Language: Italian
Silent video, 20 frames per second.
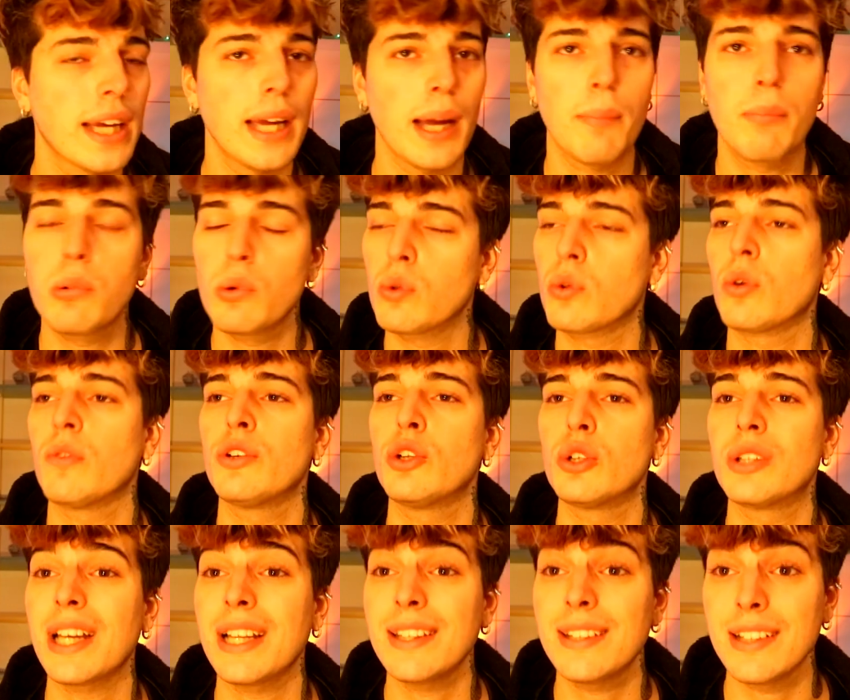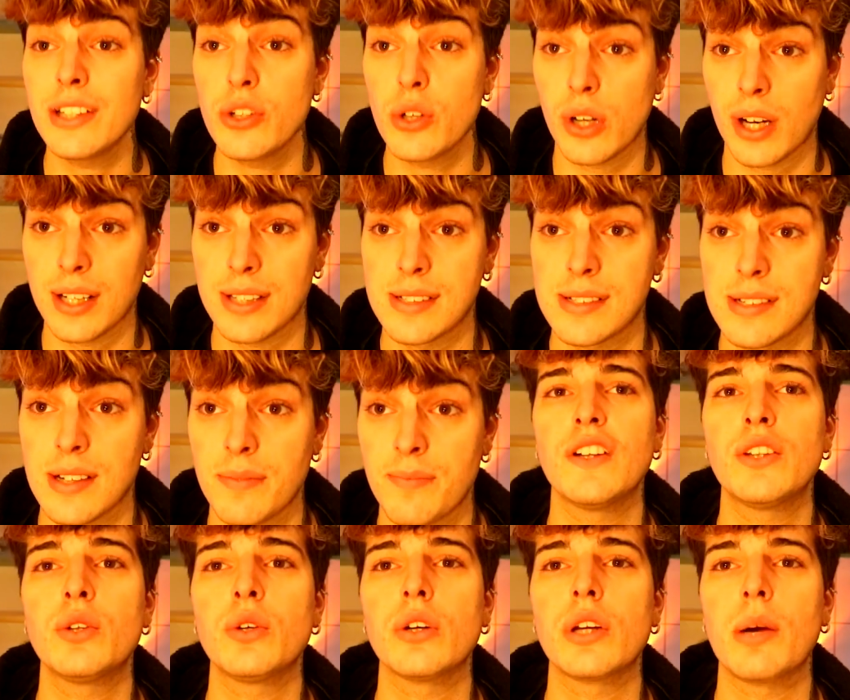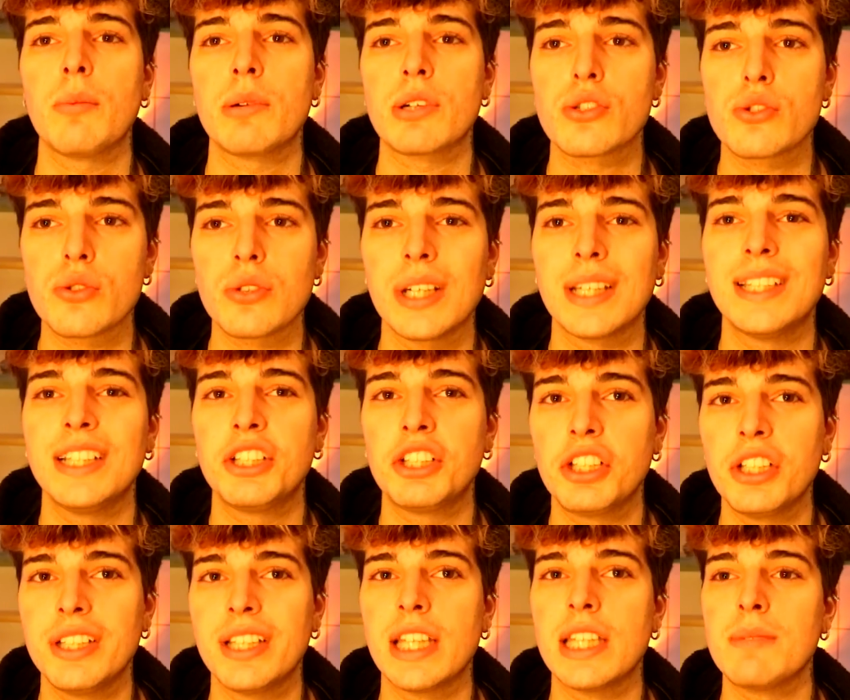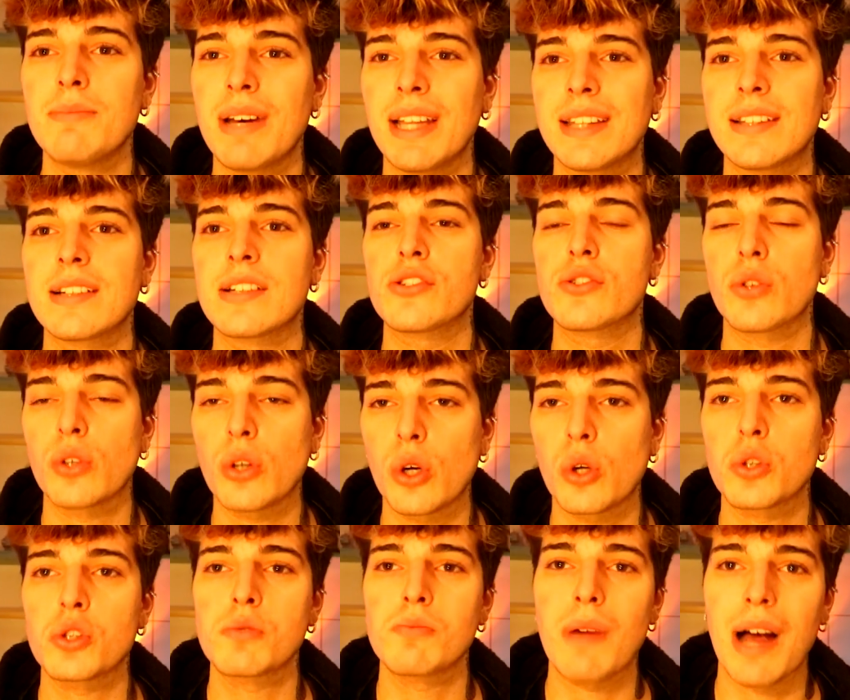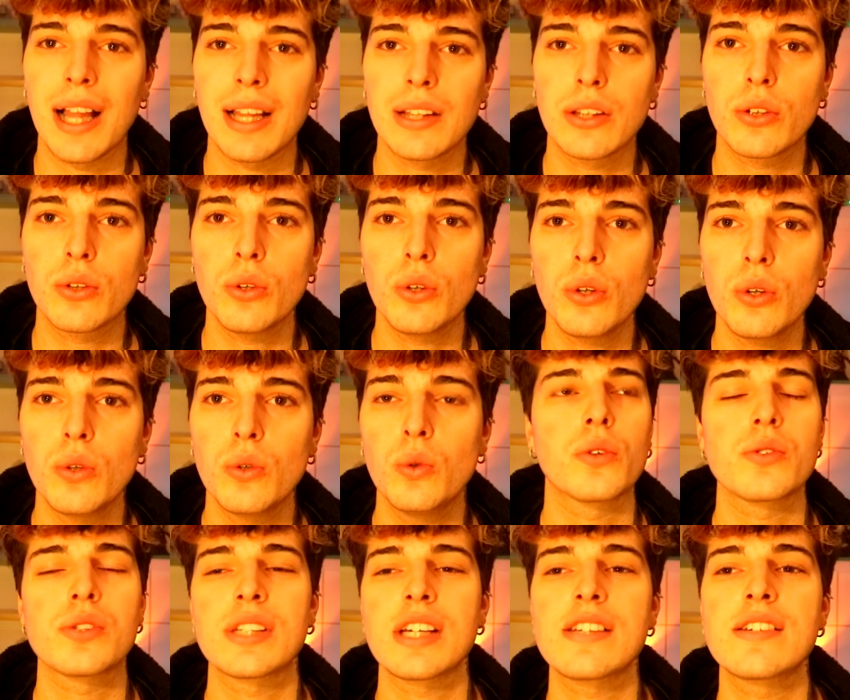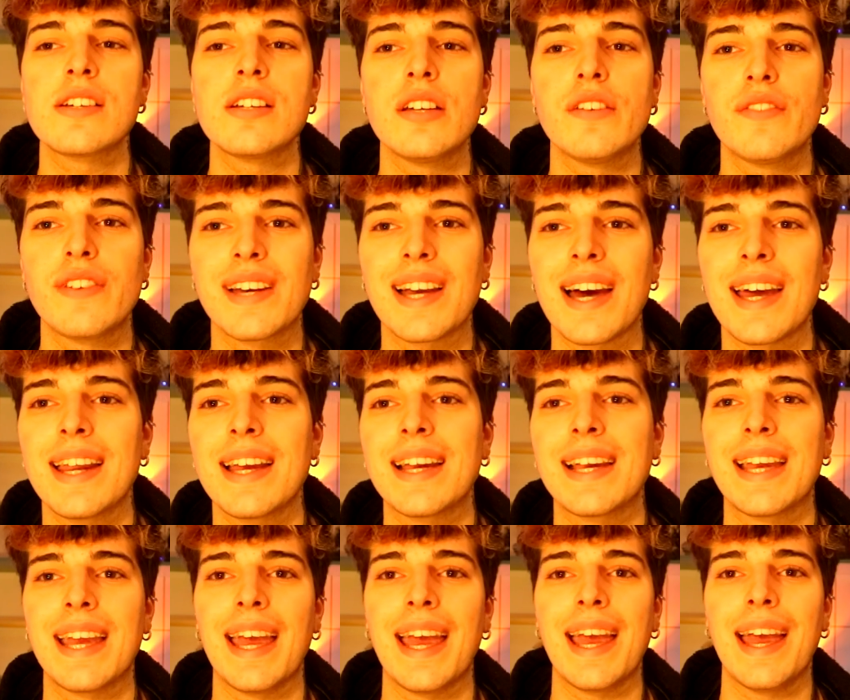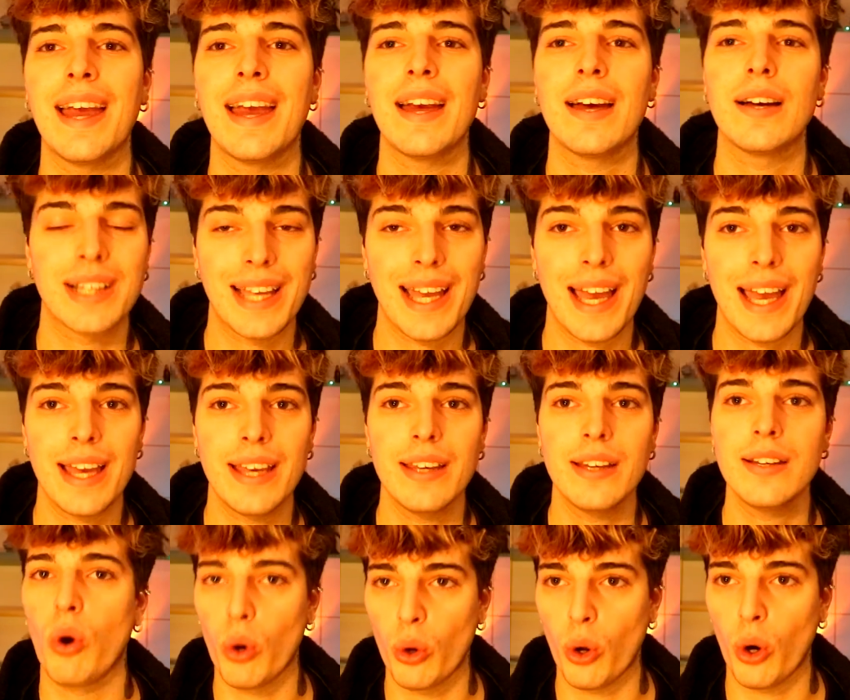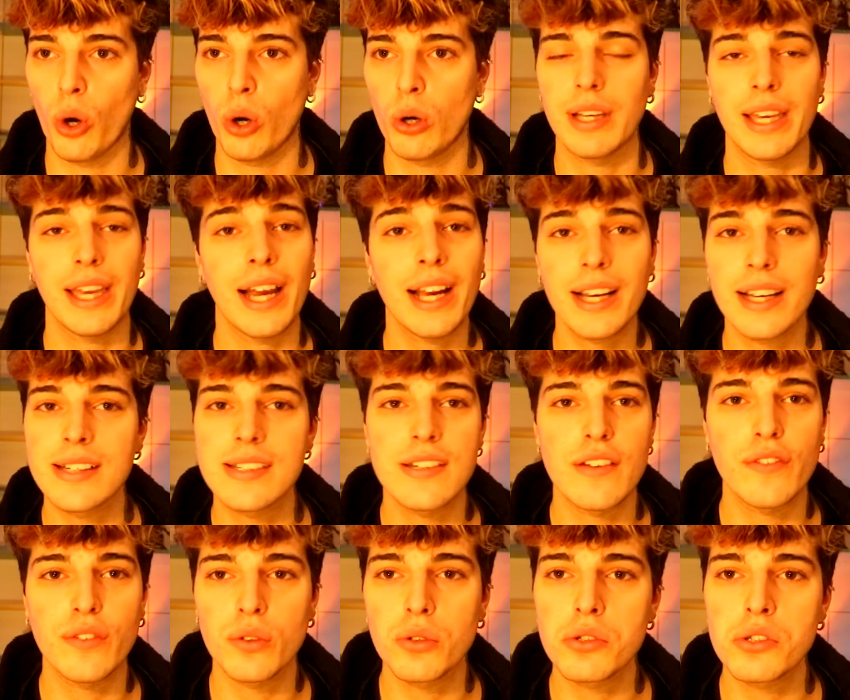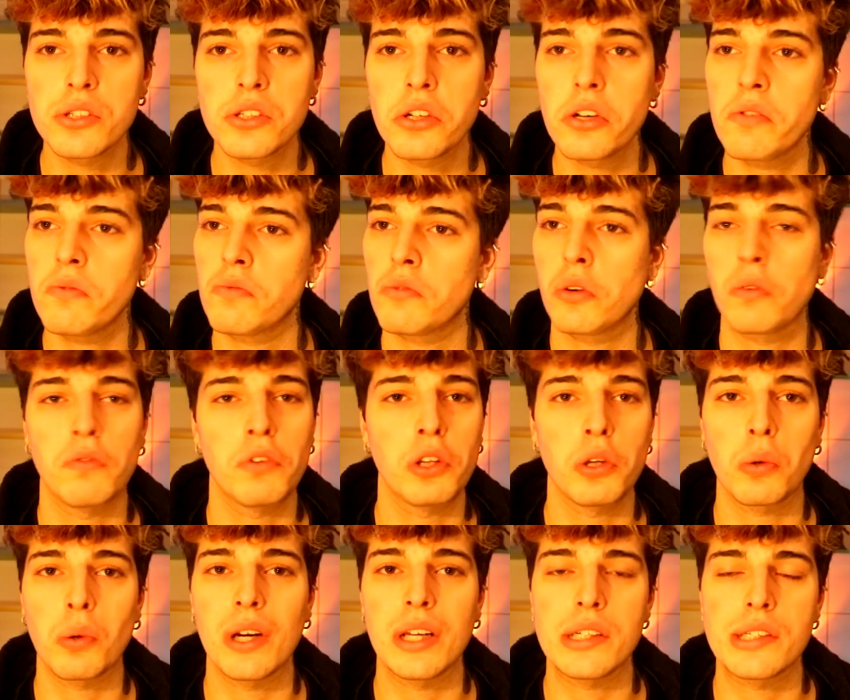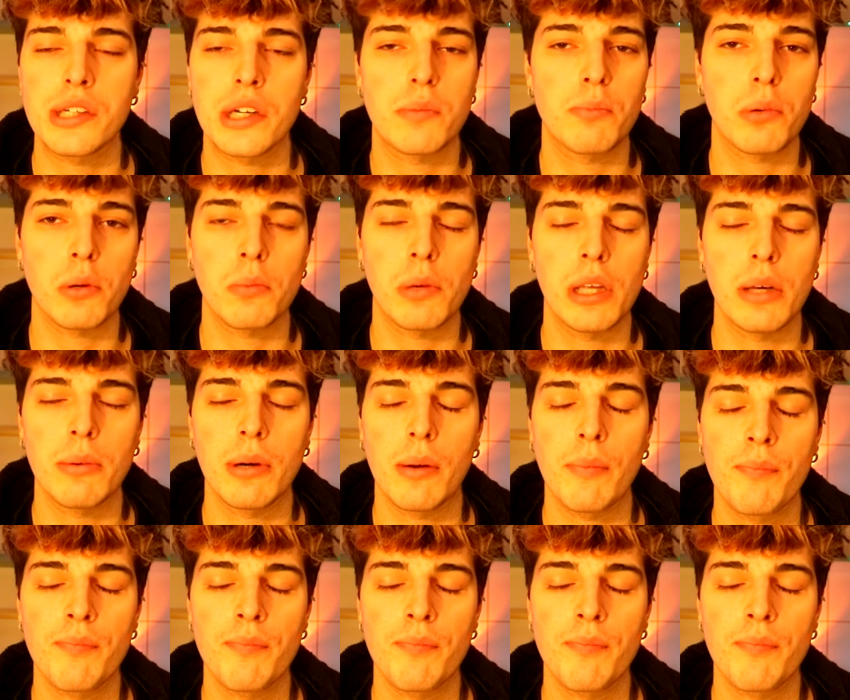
che appunto vedo tanta ignoranza, il fatto che una persona decida di mettersi o no lo smalto non sta a significare che è gay o no, e anche se fosse non vedo quale sia il problema.